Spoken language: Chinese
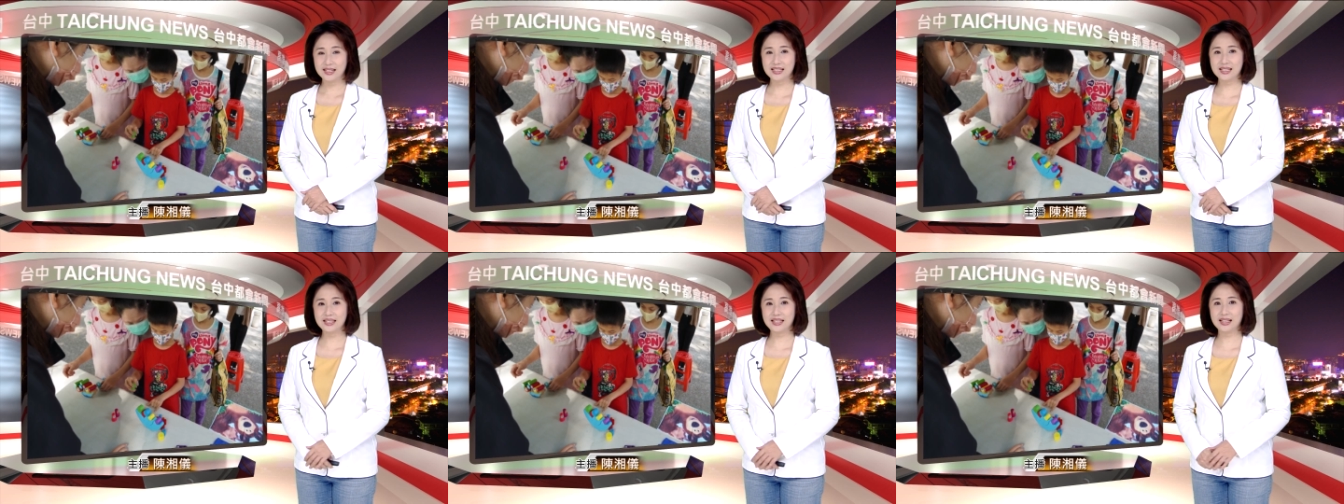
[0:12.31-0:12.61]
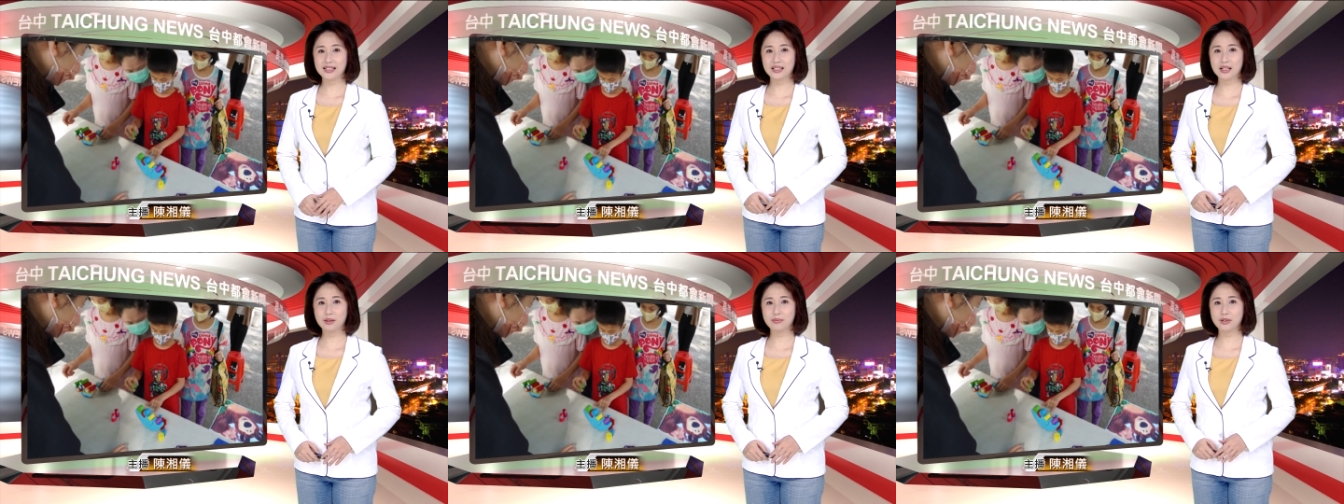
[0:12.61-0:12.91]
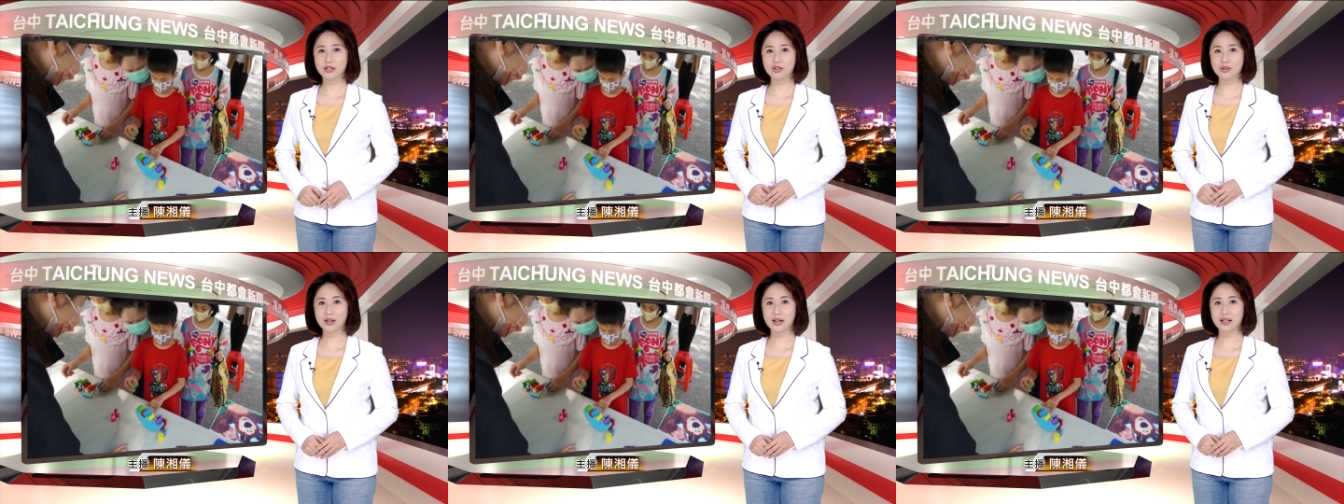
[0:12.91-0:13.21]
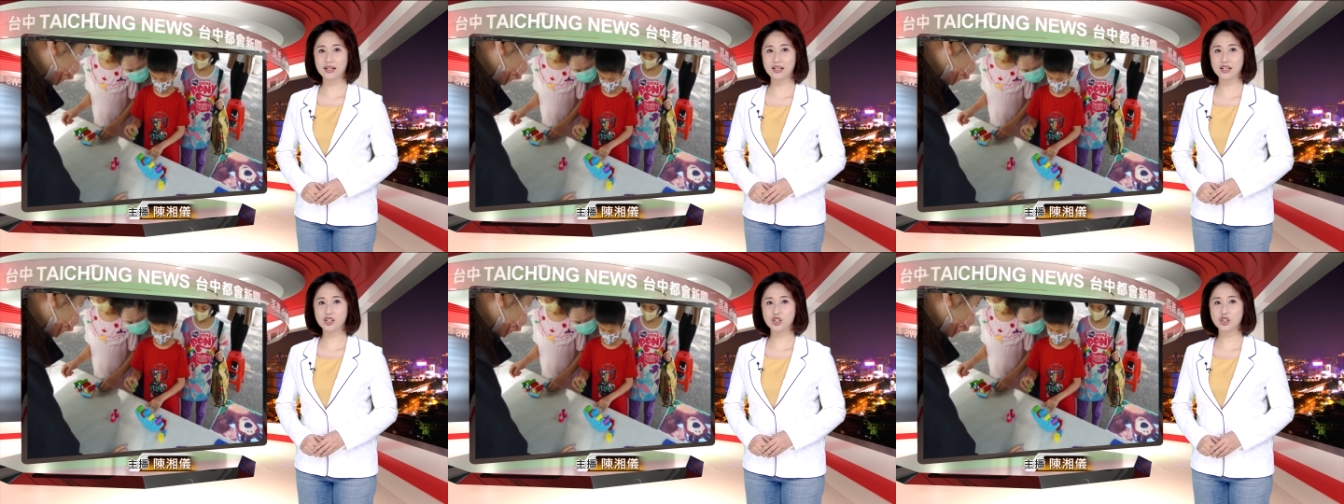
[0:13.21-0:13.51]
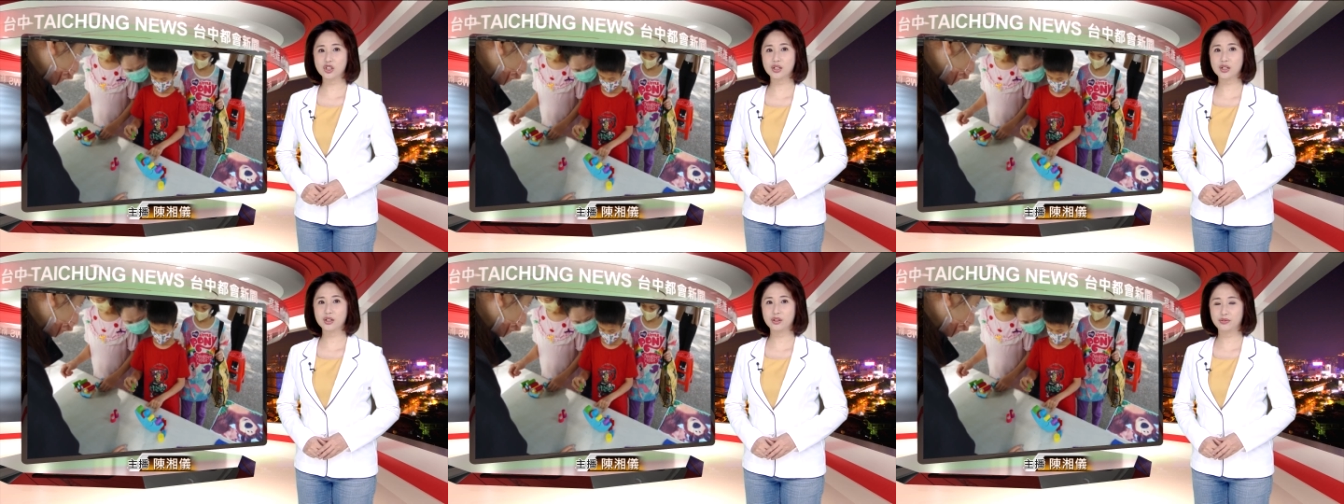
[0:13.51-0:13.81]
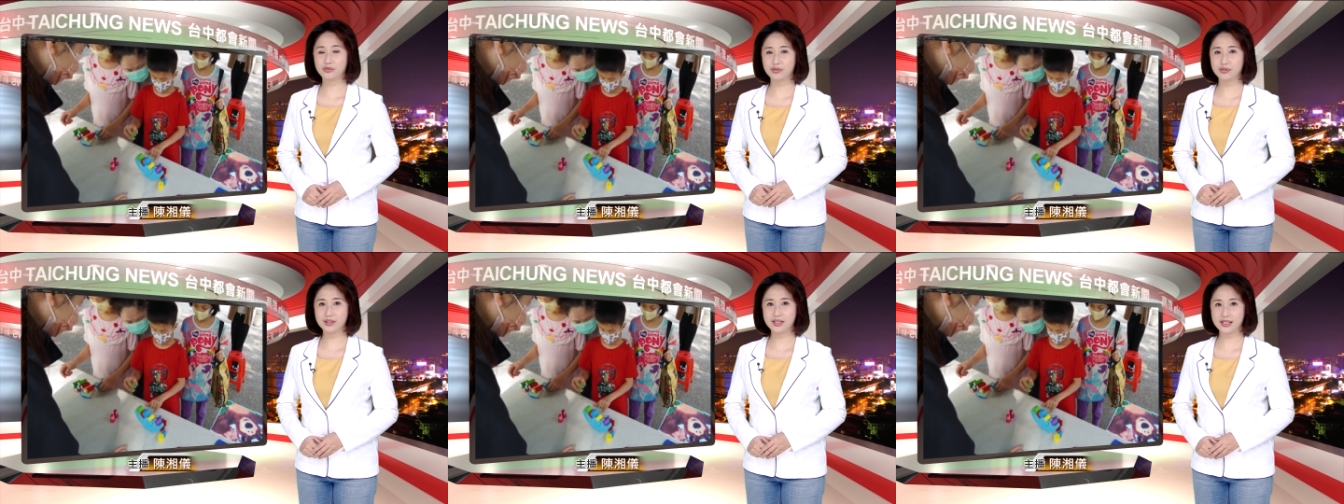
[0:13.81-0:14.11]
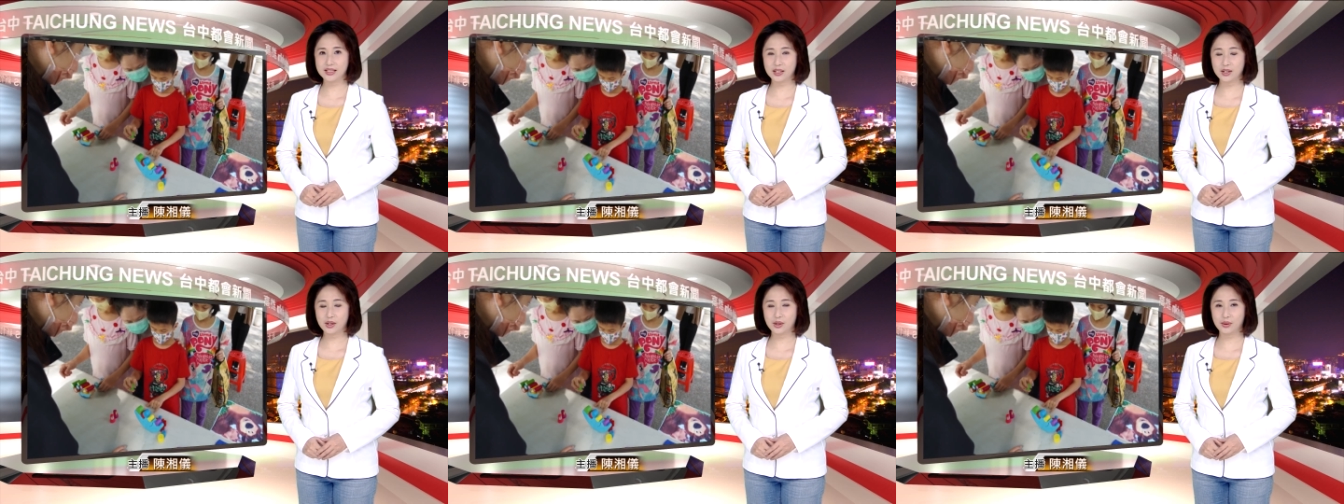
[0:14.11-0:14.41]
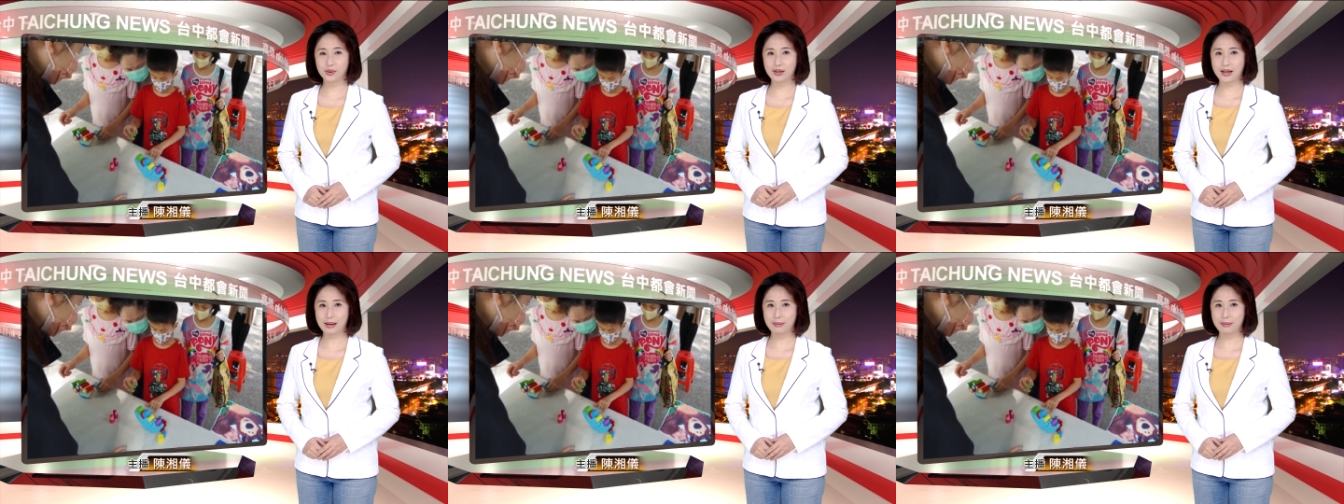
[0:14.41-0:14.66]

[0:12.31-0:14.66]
今年特别串联社服机构，